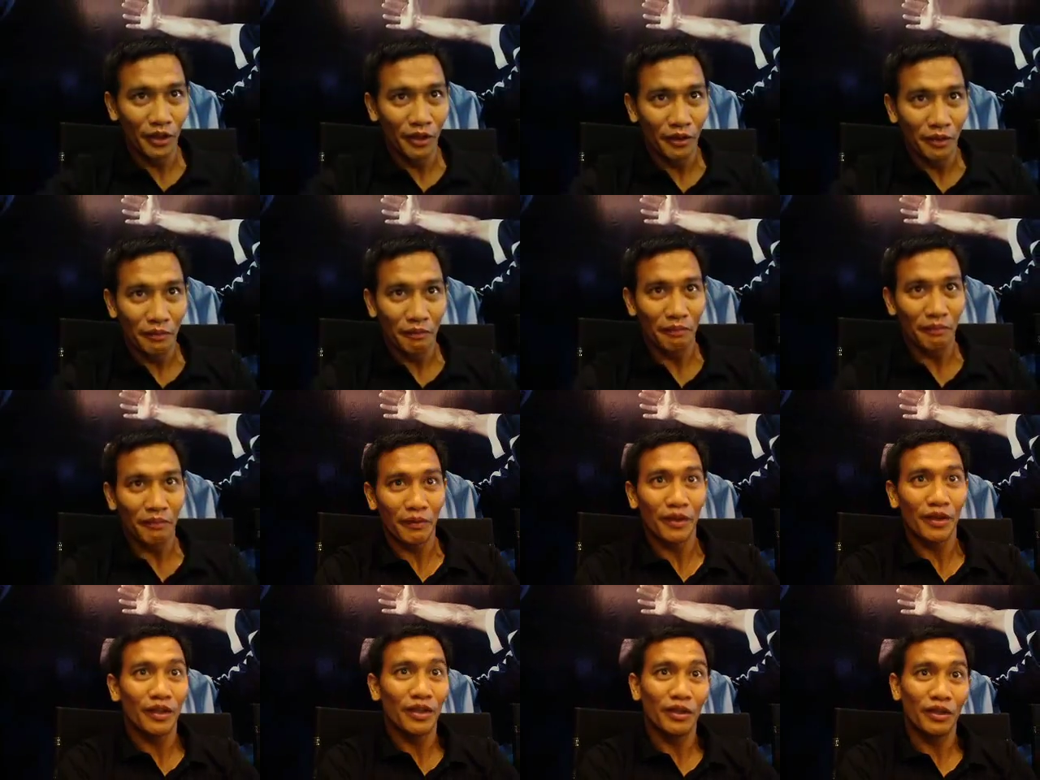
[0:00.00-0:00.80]
Check out.
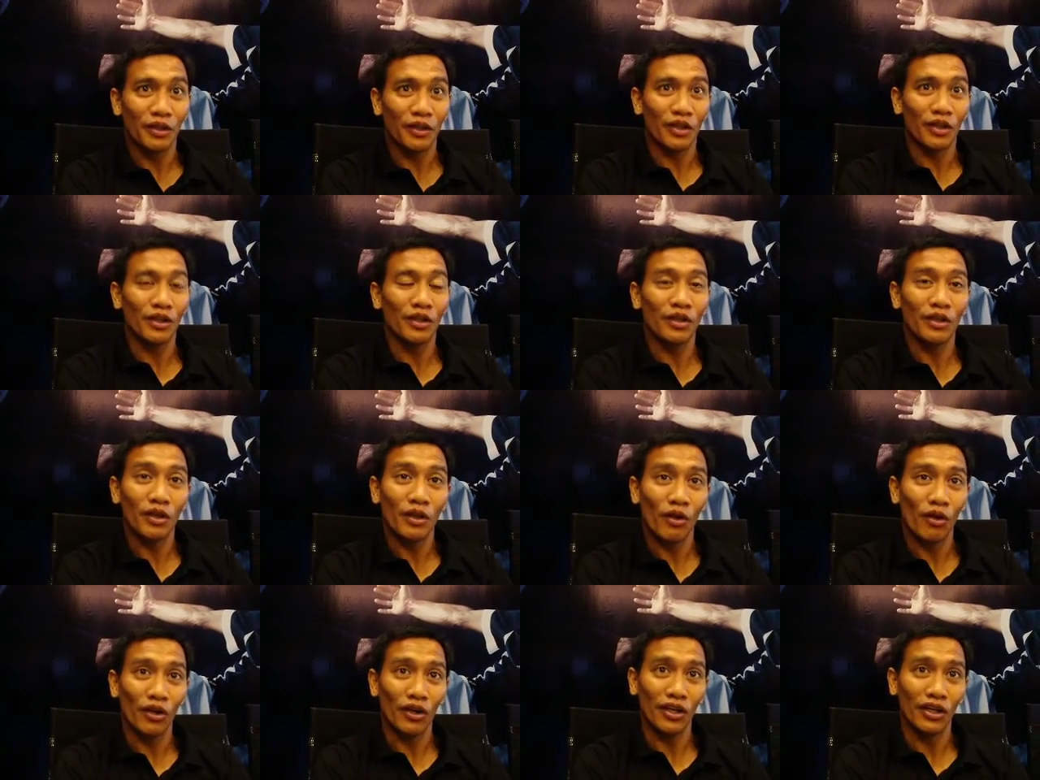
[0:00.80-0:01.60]

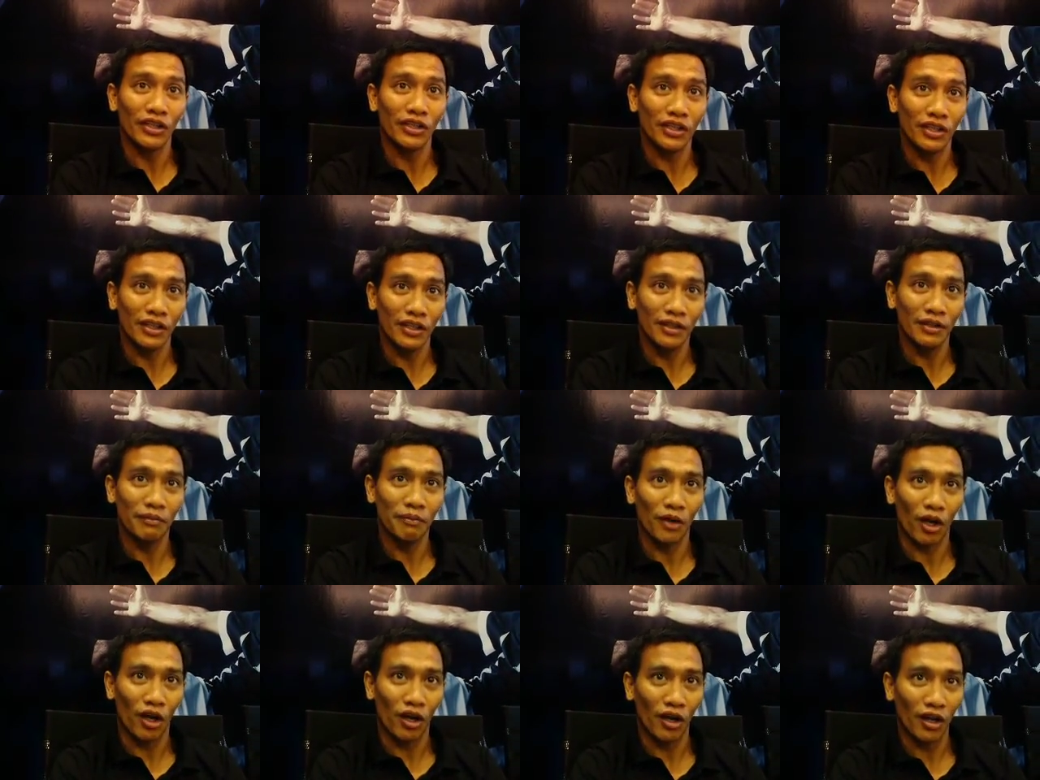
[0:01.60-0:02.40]
Yung longer si
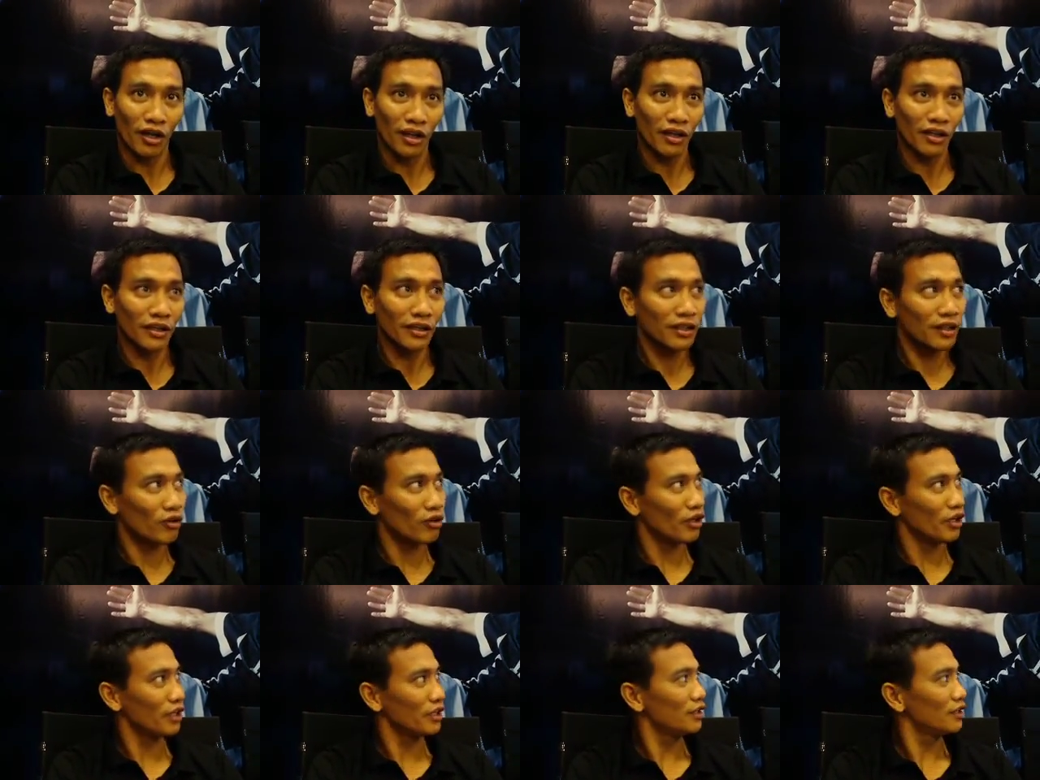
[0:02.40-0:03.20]
Ka...
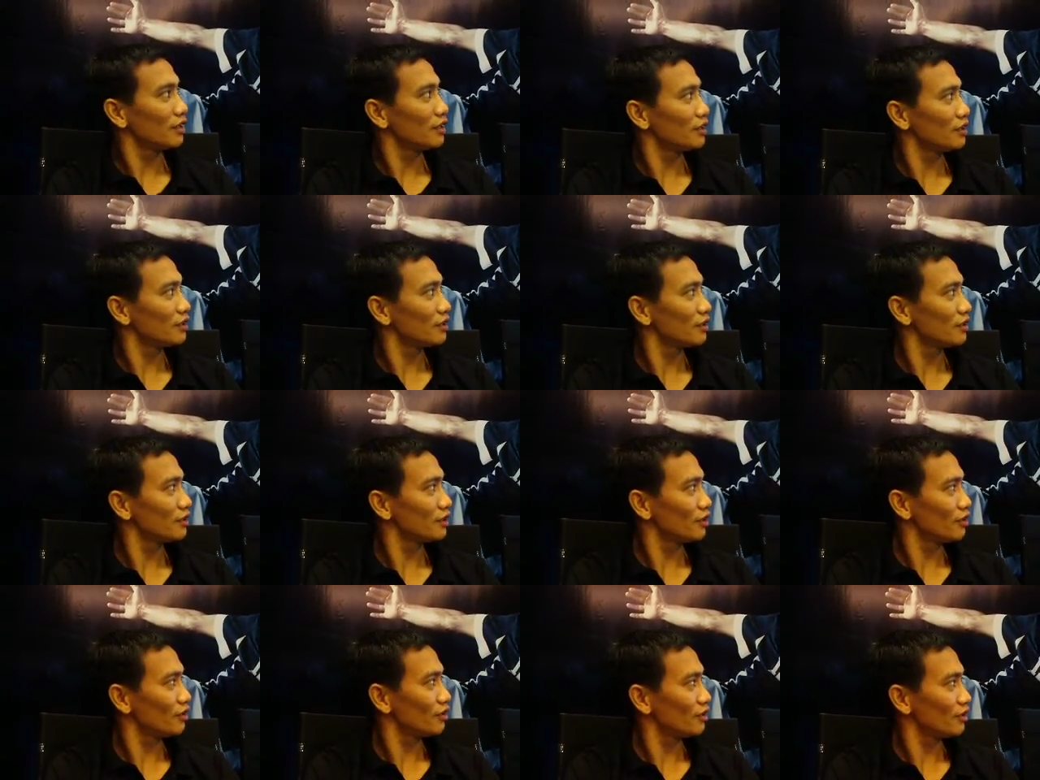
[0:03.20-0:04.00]

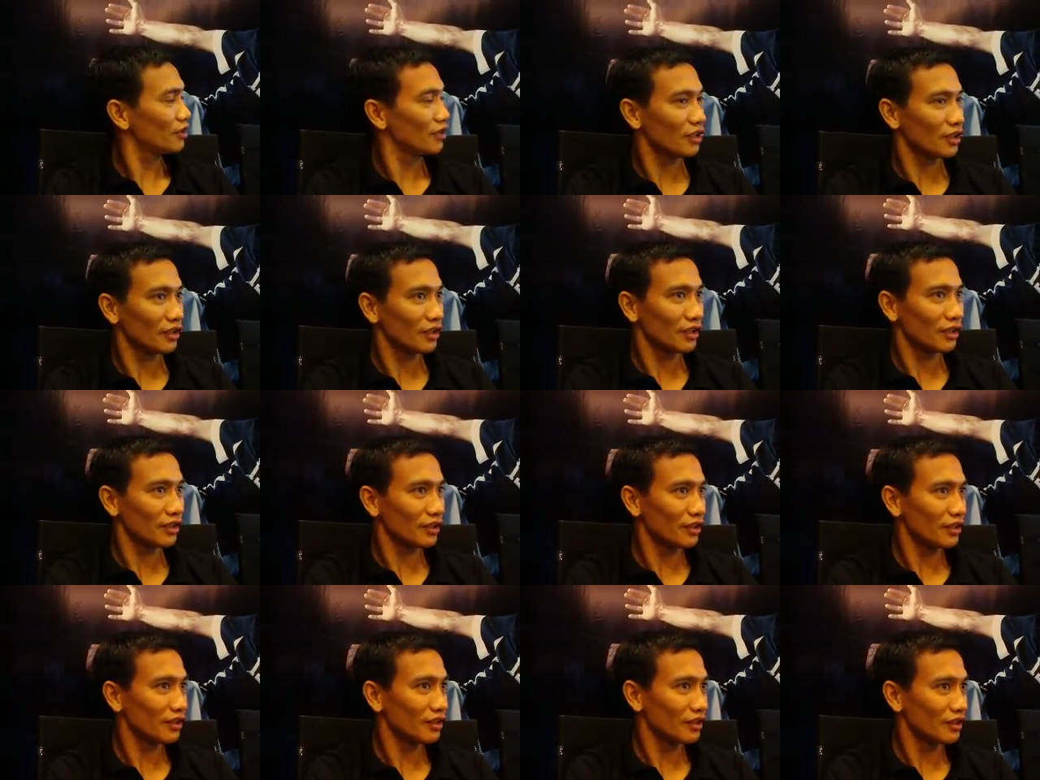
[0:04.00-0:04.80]
Yung taga,
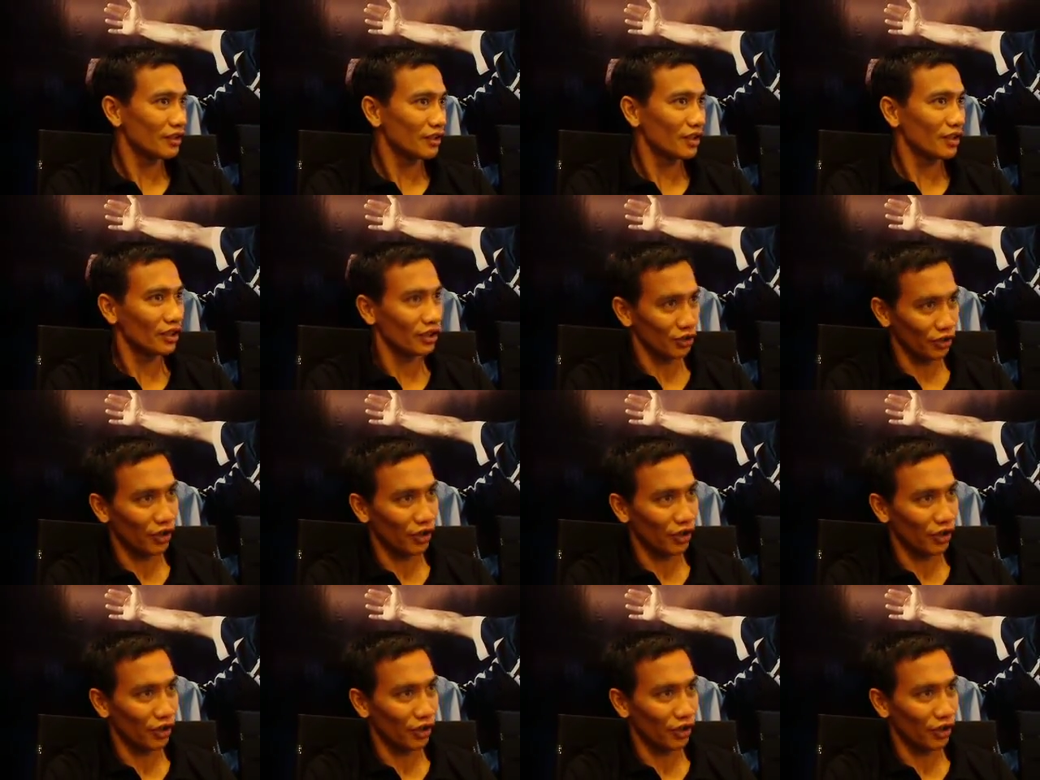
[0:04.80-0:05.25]
taga Newcastle?